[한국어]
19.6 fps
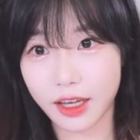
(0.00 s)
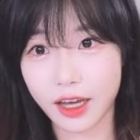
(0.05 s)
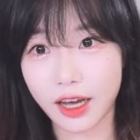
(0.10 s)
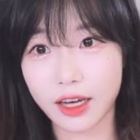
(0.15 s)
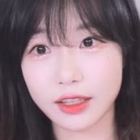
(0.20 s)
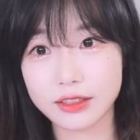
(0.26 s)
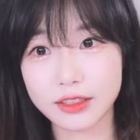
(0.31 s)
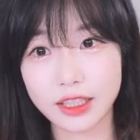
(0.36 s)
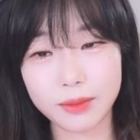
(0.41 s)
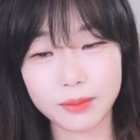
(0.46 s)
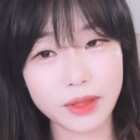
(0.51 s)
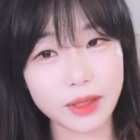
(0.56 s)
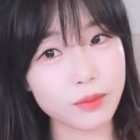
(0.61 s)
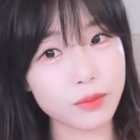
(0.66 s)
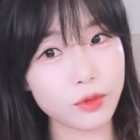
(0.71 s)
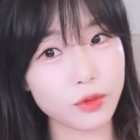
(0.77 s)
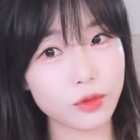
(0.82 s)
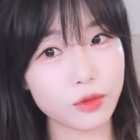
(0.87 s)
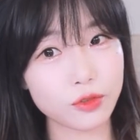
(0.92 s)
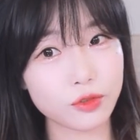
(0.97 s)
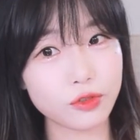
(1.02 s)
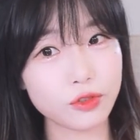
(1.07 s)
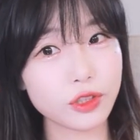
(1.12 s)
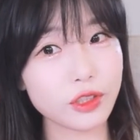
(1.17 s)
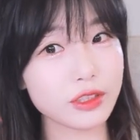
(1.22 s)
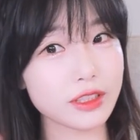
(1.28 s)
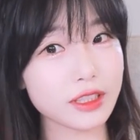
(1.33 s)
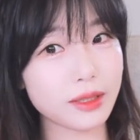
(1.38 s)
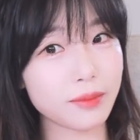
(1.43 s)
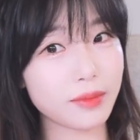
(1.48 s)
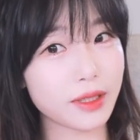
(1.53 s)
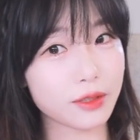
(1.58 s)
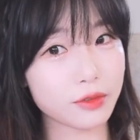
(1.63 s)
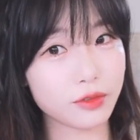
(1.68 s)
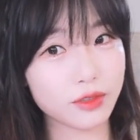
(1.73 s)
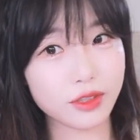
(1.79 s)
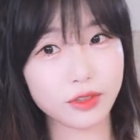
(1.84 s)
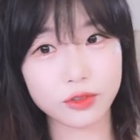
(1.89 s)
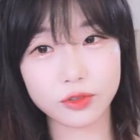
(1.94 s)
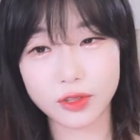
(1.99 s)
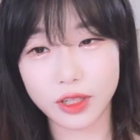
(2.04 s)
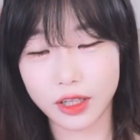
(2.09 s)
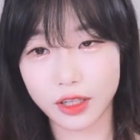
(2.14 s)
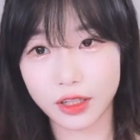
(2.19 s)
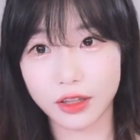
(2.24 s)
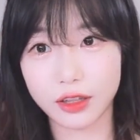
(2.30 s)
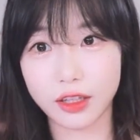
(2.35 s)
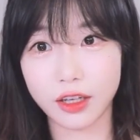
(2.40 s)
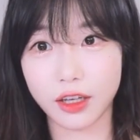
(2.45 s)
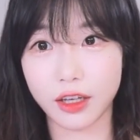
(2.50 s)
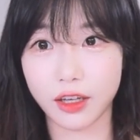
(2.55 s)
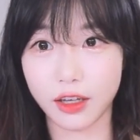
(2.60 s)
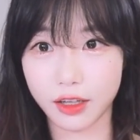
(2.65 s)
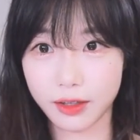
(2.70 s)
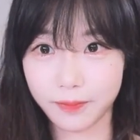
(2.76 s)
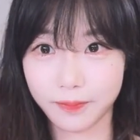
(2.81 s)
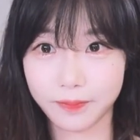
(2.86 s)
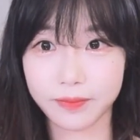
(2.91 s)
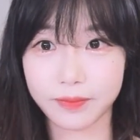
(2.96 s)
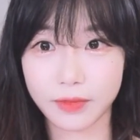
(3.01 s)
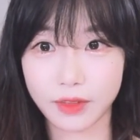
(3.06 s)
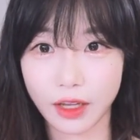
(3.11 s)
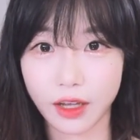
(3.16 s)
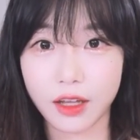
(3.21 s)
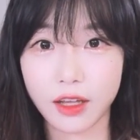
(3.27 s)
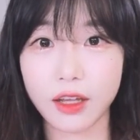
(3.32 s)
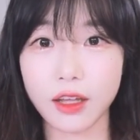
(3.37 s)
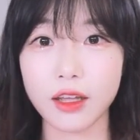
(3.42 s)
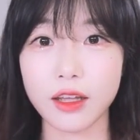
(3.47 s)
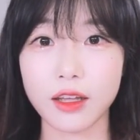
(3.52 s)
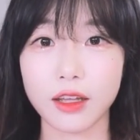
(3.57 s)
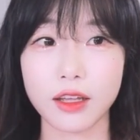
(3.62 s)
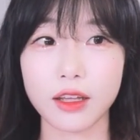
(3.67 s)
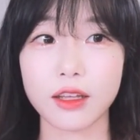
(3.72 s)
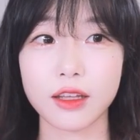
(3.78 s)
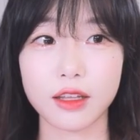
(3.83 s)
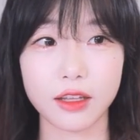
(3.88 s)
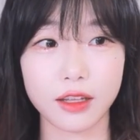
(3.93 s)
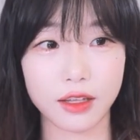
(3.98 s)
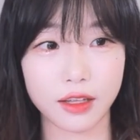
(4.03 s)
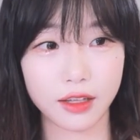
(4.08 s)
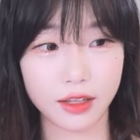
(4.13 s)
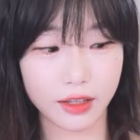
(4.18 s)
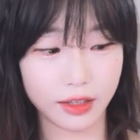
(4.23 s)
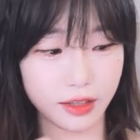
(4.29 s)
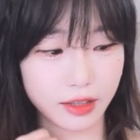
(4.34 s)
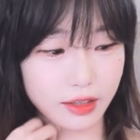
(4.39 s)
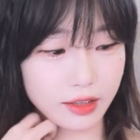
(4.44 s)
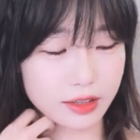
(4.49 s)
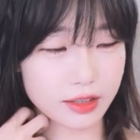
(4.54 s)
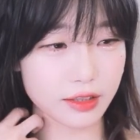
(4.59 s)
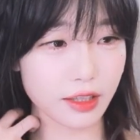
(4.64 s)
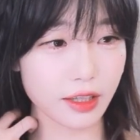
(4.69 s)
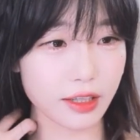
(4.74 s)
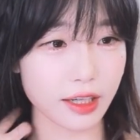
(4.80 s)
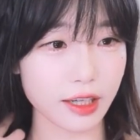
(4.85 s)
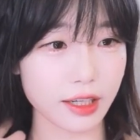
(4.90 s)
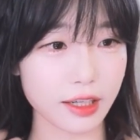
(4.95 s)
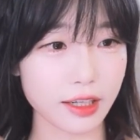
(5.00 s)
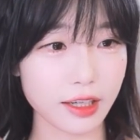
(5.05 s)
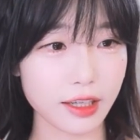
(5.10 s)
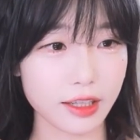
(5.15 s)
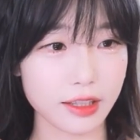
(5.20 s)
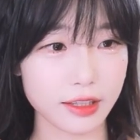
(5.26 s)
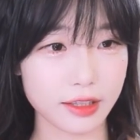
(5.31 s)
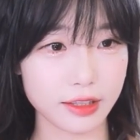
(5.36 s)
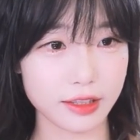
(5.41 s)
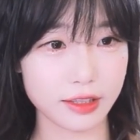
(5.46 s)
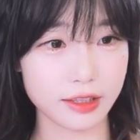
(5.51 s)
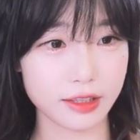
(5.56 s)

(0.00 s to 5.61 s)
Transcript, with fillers: 아 의상만 보고 수영장 방송인 줄 알았다. 아하. 그게 약간